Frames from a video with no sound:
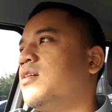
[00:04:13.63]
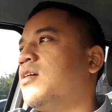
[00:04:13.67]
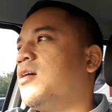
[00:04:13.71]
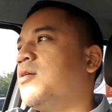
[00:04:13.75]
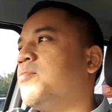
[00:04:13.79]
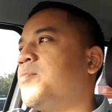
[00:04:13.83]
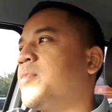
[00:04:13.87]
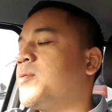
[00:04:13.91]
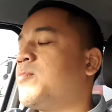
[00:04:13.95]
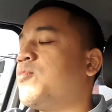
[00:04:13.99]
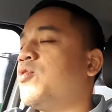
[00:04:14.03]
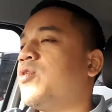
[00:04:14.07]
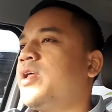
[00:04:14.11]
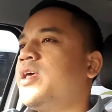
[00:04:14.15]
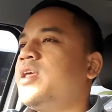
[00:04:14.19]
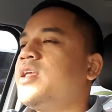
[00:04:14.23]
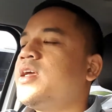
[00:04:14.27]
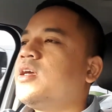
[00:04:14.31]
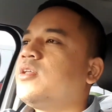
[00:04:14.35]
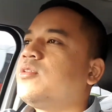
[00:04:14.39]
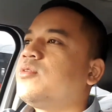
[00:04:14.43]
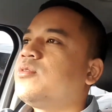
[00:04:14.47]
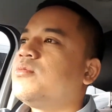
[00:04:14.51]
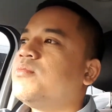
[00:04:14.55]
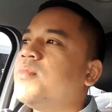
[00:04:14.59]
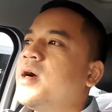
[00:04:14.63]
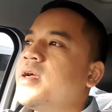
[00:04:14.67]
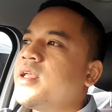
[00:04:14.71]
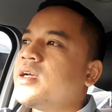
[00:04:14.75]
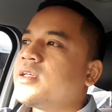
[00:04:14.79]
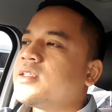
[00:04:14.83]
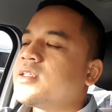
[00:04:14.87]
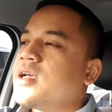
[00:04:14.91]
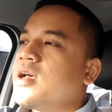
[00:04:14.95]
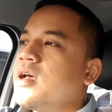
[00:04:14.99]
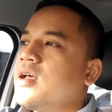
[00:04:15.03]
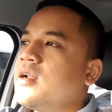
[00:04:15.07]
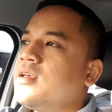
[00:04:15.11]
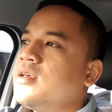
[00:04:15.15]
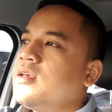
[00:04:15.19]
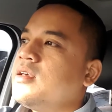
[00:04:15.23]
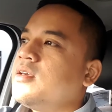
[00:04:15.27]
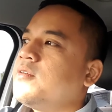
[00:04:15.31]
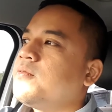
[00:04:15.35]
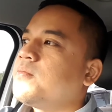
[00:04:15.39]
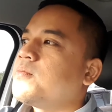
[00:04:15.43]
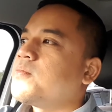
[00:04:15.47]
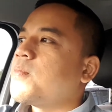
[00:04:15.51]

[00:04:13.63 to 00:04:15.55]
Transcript: memorinya itu banyak sekali